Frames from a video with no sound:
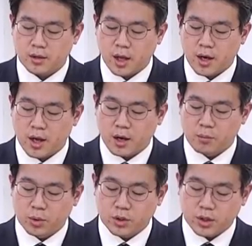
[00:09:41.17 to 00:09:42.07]
내가
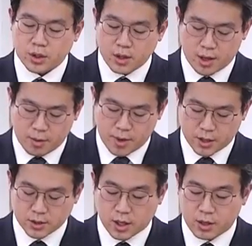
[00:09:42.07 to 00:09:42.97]
행한 모든 일을 내게
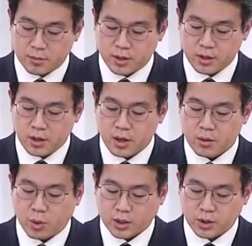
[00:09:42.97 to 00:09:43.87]
말한 사람을
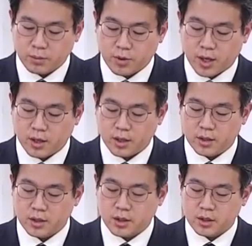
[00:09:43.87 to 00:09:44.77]
와서 보라
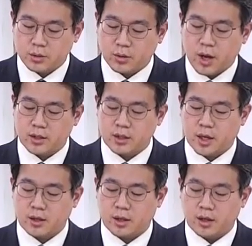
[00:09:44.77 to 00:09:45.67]
이는 그리스도가
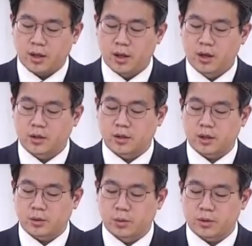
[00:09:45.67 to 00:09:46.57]
아니냐 하니
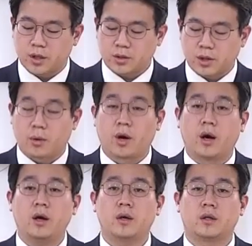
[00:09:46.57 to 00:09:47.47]
그들이 동네에서
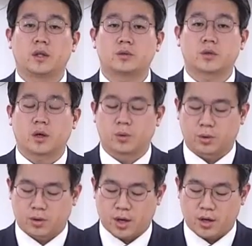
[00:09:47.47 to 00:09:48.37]
나와 예수께로
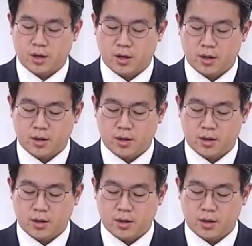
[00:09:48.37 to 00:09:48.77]
오더라.